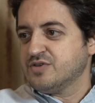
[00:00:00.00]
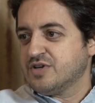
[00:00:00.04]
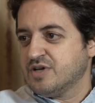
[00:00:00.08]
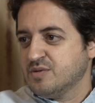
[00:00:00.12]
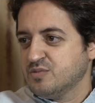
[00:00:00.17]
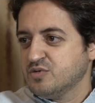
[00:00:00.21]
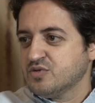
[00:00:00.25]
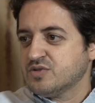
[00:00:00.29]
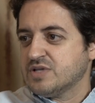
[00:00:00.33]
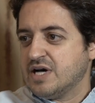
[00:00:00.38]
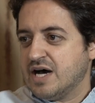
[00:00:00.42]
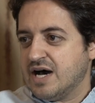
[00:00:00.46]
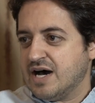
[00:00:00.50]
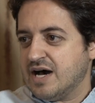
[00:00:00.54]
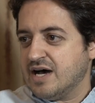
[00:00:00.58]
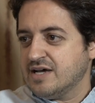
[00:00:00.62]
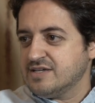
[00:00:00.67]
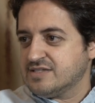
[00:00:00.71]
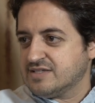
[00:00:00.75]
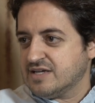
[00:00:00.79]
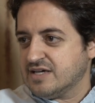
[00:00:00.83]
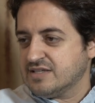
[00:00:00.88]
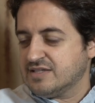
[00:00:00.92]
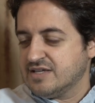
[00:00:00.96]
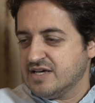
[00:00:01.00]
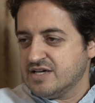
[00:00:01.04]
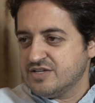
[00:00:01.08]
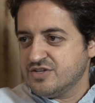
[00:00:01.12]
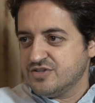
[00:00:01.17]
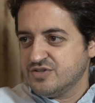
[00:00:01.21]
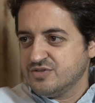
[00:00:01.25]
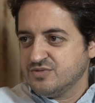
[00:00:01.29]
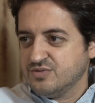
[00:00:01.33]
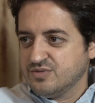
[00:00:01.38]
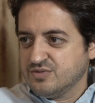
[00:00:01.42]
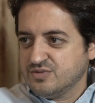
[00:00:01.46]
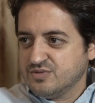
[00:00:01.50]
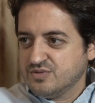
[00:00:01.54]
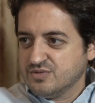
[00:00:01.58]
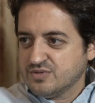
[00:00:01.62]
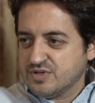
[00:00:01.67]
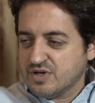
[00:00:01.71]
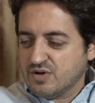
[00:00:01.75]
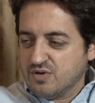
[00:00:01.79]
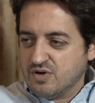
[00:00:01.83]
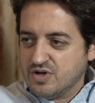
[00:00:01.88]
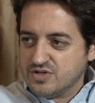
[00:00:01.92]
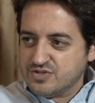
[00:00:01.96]
do que mudar a estratégia de, do, do,
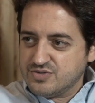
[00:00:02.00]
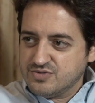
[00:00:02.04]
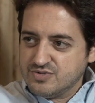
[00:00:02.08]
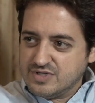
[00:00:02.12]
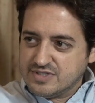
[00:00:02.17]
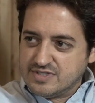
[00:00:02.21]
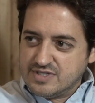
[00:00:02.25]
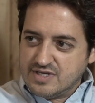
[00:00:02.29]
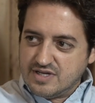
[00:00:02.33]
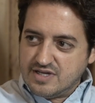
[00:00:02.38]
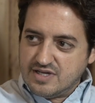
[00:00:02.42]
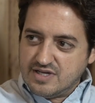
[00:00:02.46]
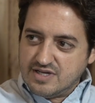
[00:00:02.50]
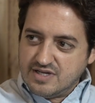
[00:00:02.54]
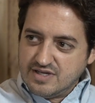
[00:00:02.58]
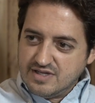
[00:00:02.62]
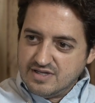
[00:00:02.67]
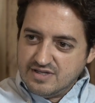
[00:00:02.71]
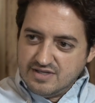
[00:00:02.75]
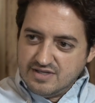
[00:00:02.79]
negócio até.